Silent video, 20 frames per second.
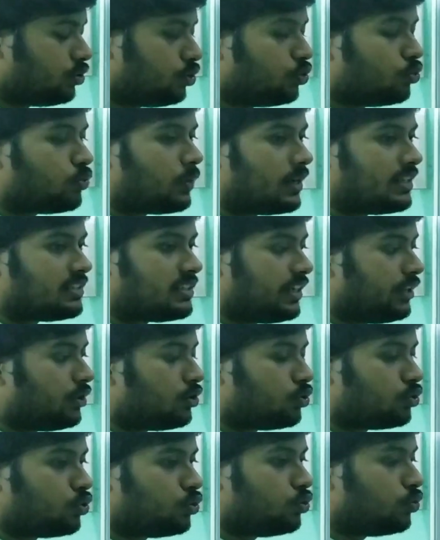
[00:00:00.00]
டூ ஒன்ஸ்
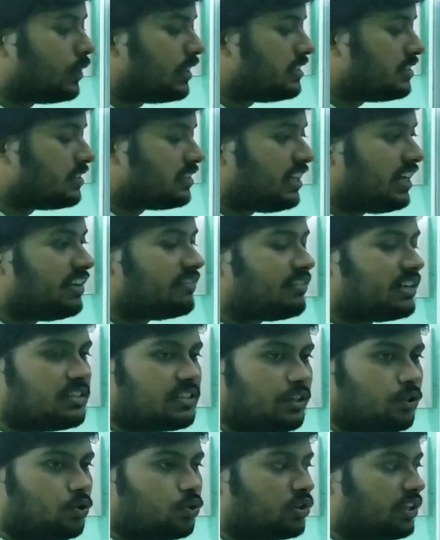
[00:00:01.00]
இன்டூ டூ ஒன்ஸ் த்ரீ
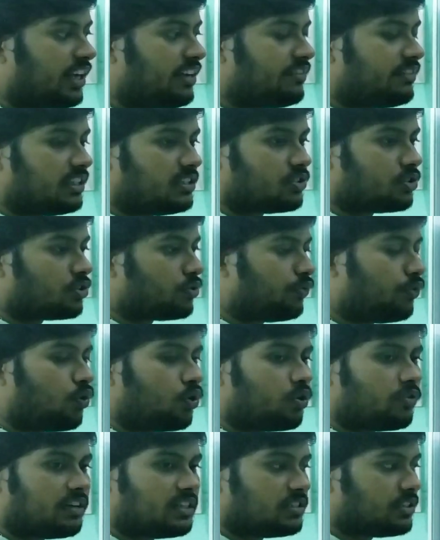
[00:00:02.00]
ஒன்ஸ் இன்டூ த்ரீ ஒன்ஸ்
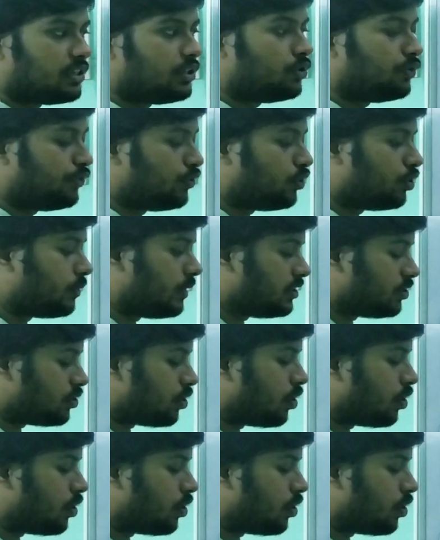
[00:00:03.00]
ஃபோர் ஒன்ஸ் இன்டூ ஃபோர் ஒன்ஸ்